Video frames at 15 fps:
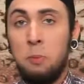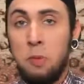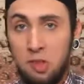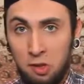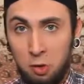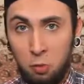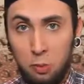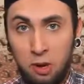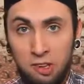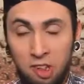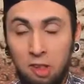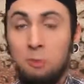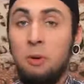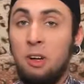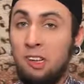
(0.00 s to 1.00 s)
Меня зовут
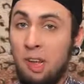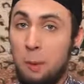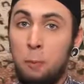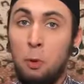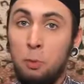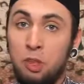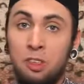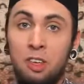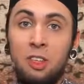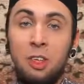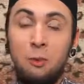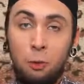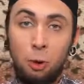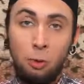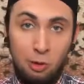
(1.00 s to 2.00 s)
Максим. Запомните,
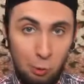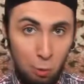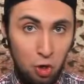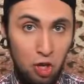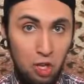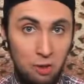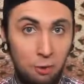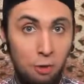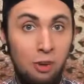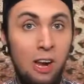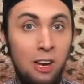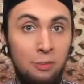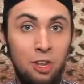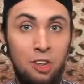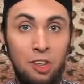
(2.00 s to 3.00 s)
ни в коем случае не
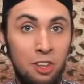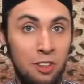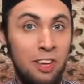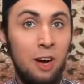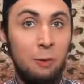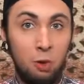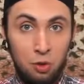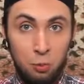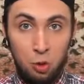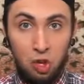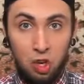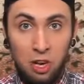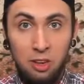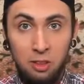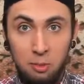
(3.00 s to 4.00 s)
вываливайте ни на кого свой
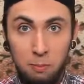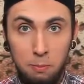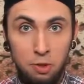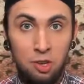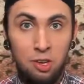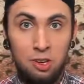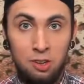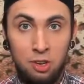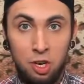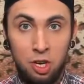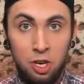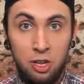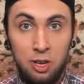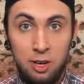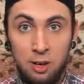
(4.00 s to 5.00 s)
член без их
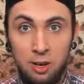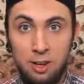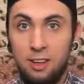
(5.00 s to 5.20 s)
разрешения.